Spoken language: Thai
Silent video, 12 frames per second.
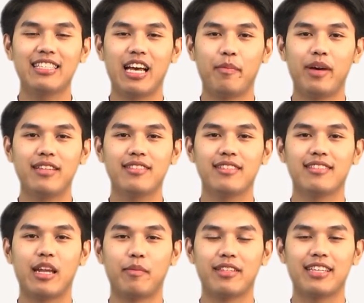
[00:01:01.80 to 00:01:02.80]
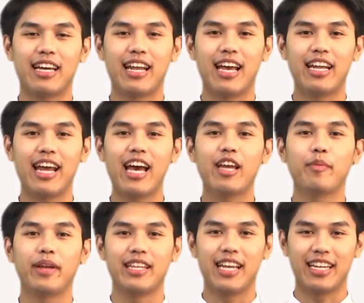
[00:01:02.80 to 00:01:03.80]
และสามารถสื่อสารภาษาไทยได้
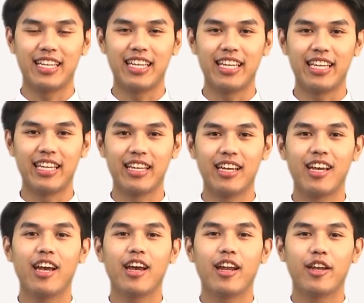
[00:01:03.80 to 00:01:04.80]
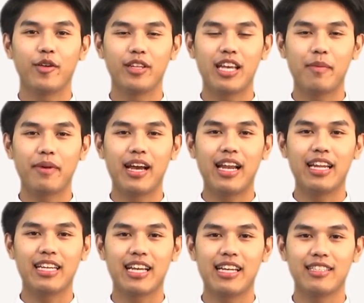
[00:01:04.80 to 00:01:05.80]
เป็นอย่างดี โดยทำ
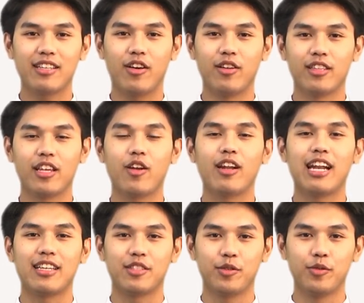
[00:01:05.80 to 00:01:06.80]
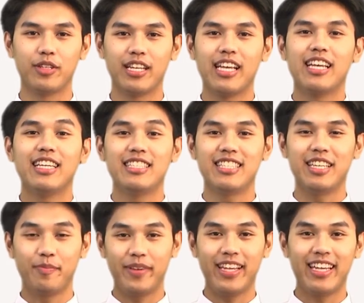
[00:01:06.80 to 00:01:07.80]
การเรียนการสอนตลอดหลักสูตร
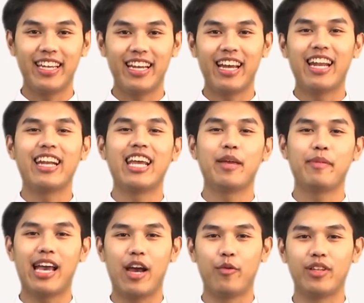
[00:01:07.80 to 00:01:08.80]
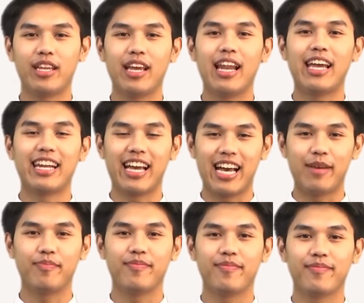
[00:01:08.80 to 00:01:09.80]
4 ปี ในมหาวิทยาลัยนะ
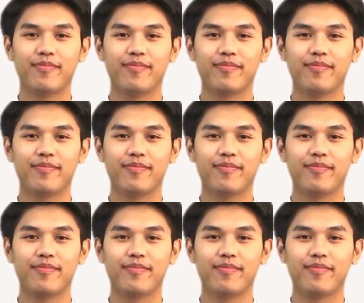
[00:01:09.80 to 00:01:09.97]
ครับ